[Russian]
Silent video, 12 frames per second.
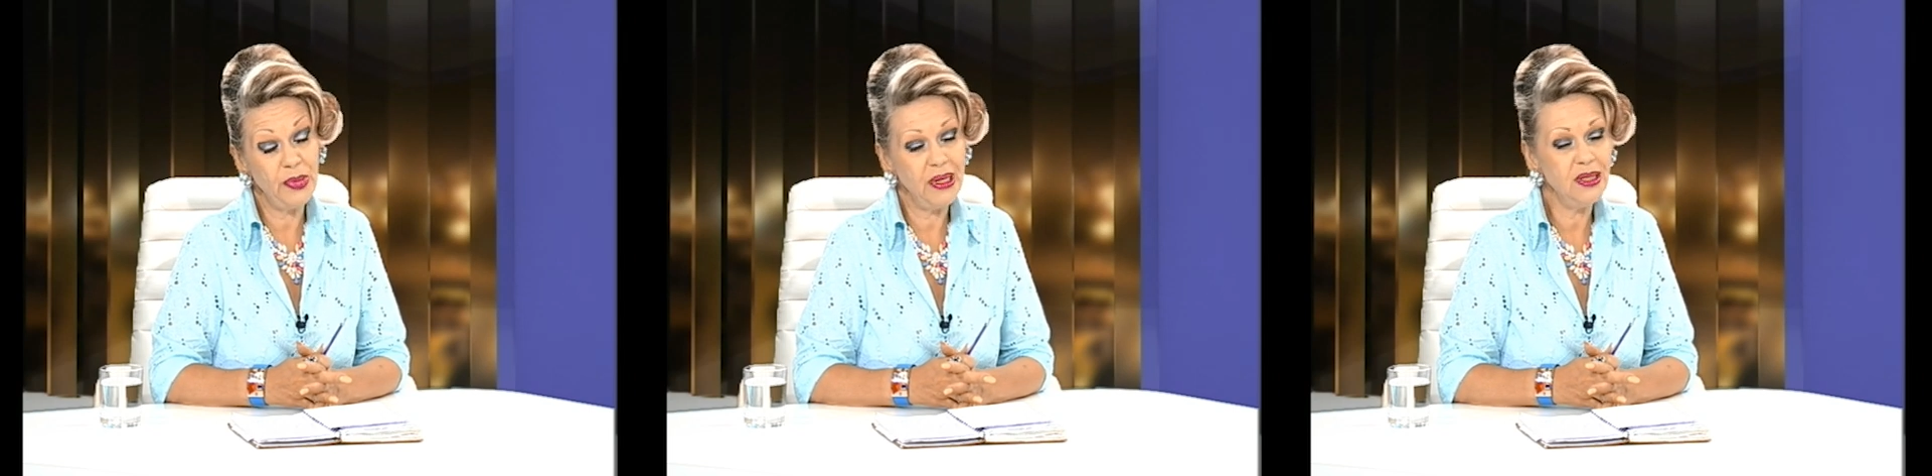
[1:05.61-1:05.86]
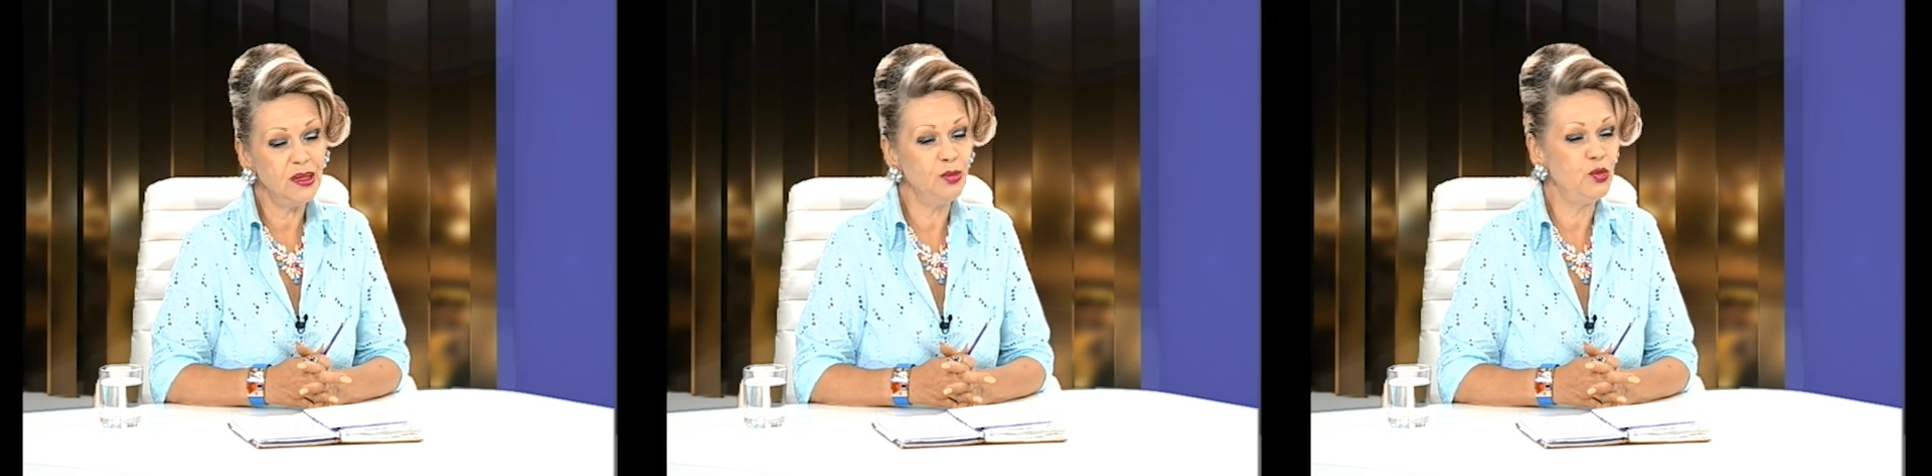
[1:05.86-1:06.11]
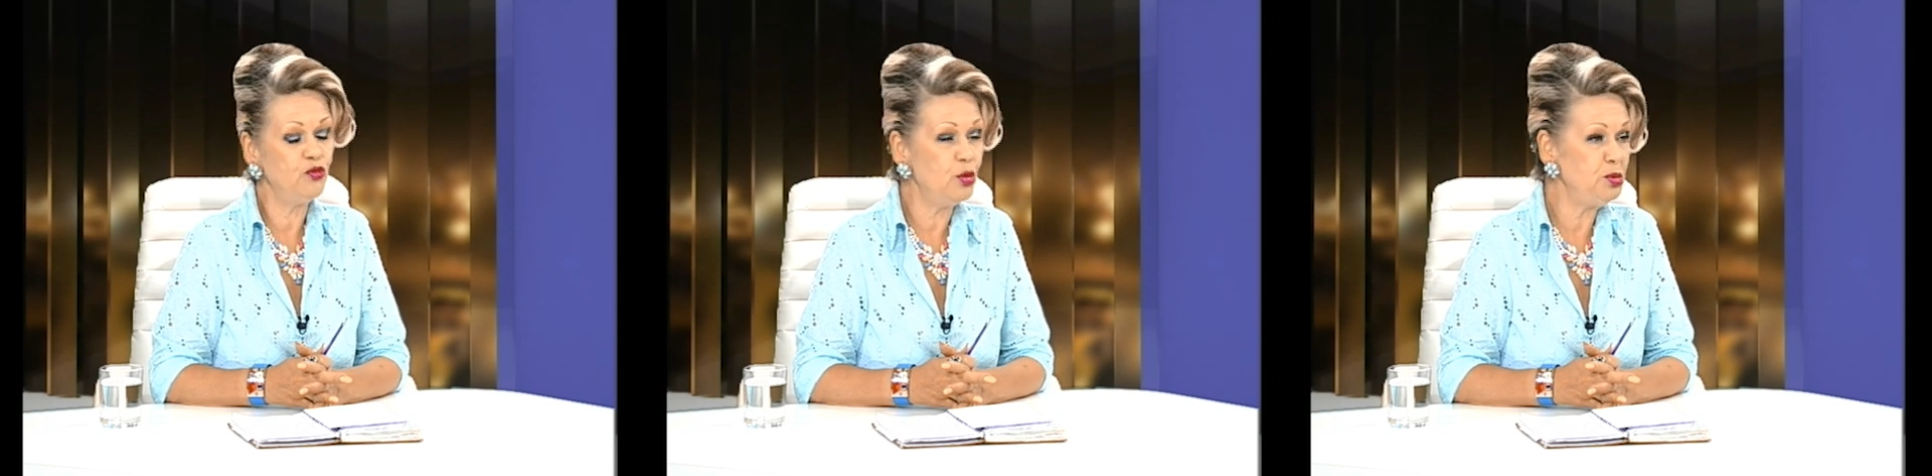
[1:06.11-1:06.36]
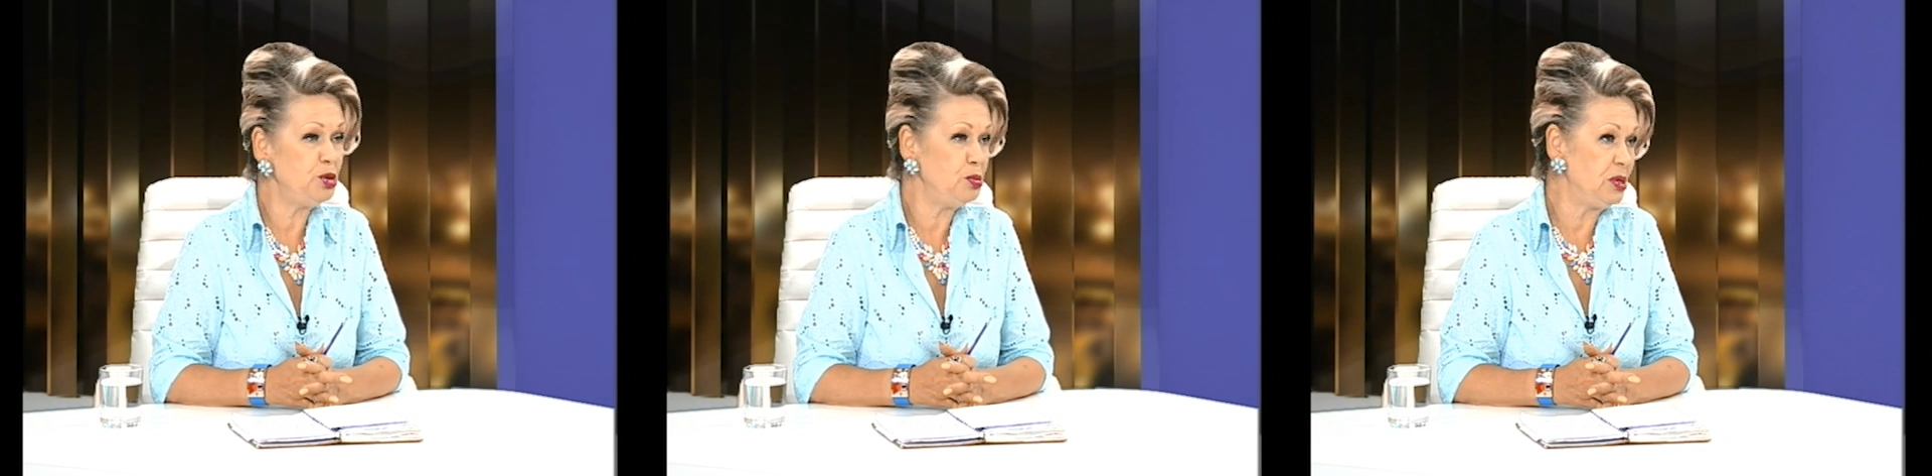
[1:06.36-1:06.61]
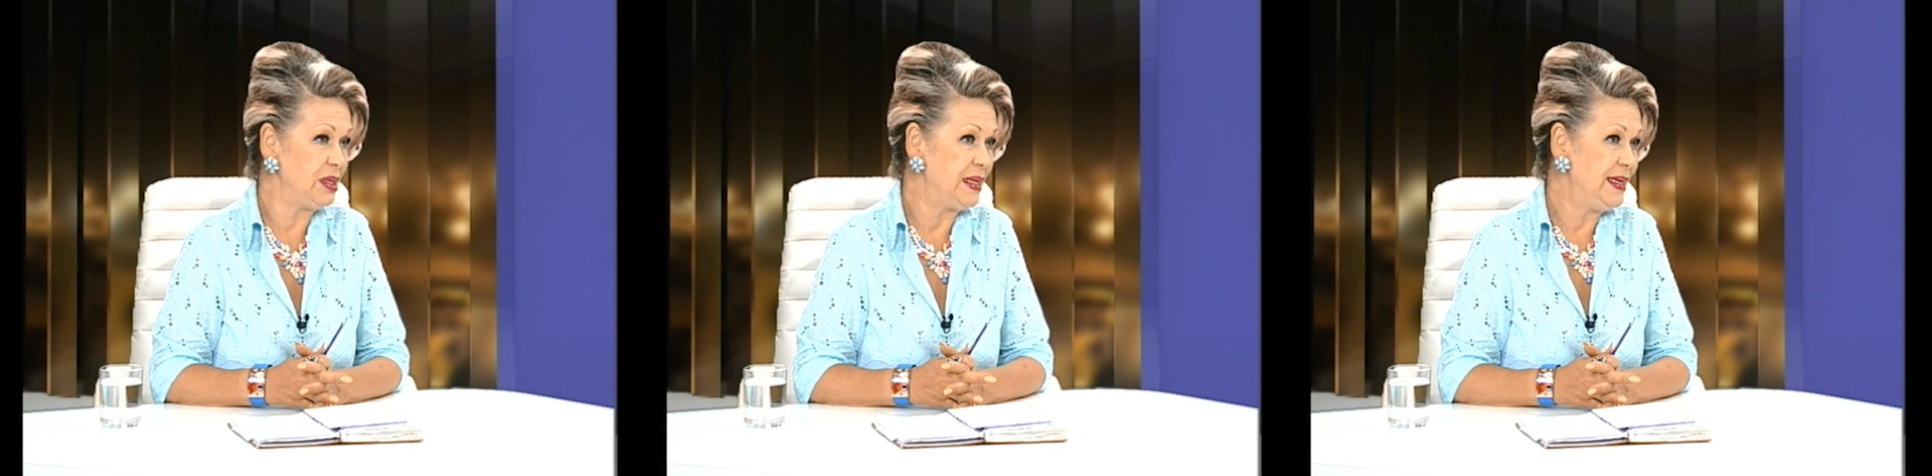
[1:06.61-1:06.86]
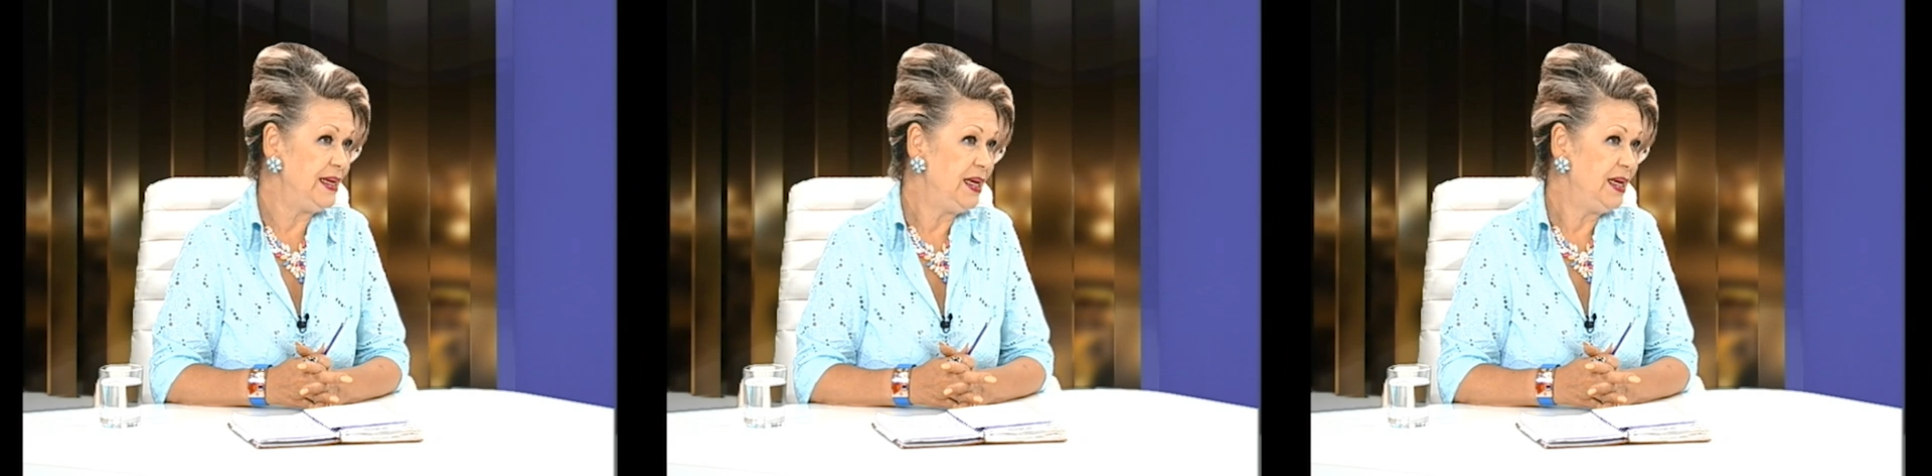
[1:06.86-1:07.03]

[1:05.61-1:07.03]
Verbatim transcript: Поэтому, в общем-то,